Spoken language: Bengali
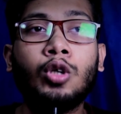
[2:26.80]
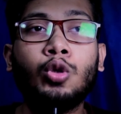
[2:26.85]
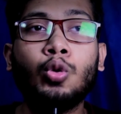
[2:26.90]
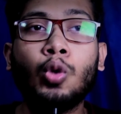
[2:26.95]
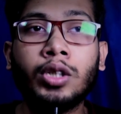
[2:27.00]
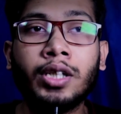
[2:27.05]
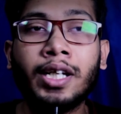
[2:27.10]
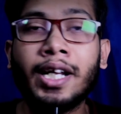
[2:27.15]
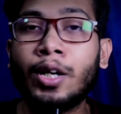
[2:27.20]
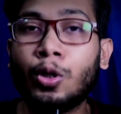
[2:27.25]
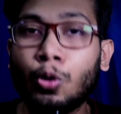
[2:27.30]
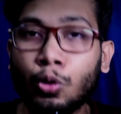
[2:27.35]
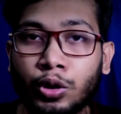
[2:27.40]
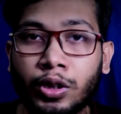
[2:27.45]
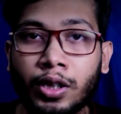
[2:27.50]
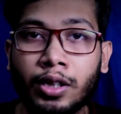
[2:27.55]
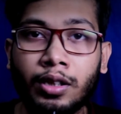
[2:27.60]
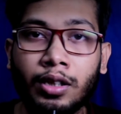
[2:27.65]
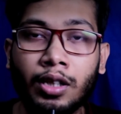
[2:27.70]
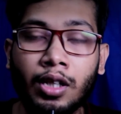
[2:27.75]
দু হাজার
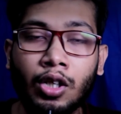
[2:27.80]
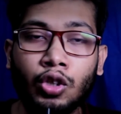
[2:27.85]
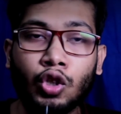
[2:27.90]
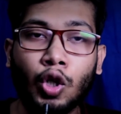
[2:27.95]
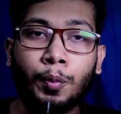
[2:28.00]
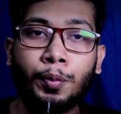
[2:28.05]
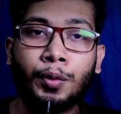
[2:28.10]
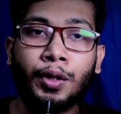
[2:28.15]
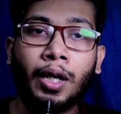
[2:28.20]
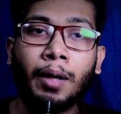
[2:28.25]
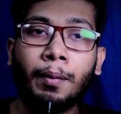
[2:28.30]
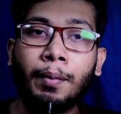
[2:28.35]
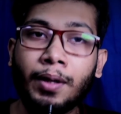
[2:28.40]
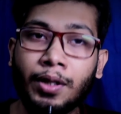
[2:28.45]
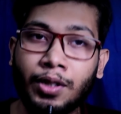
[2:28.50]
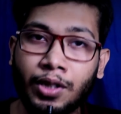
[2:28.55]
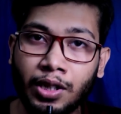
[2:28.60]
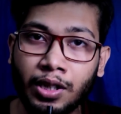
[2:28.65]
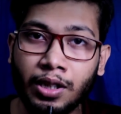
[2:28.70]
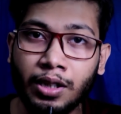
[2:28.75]
একুশের সবথেকে
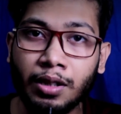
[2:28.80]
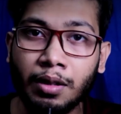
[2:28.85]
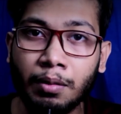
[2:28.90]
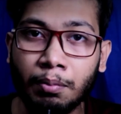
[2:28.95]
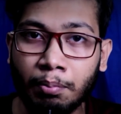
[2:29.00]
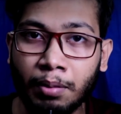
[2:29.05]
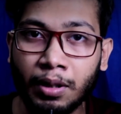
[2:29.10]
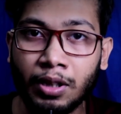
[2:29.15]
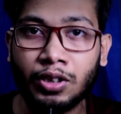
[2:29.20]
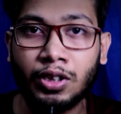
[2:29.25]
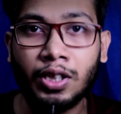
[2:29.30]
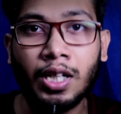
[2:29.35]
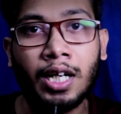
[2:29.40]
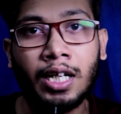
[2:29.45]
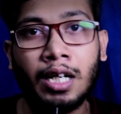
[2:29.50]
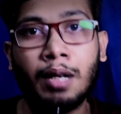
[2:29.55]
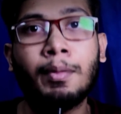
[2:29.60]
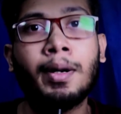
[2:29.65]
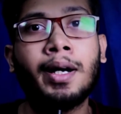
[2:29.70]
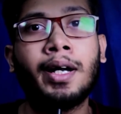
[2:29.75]
বেশি বাজ
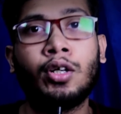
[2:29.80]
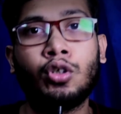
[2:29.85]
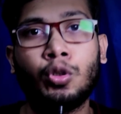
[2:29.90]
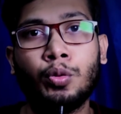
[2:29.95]
রাখা বাংলা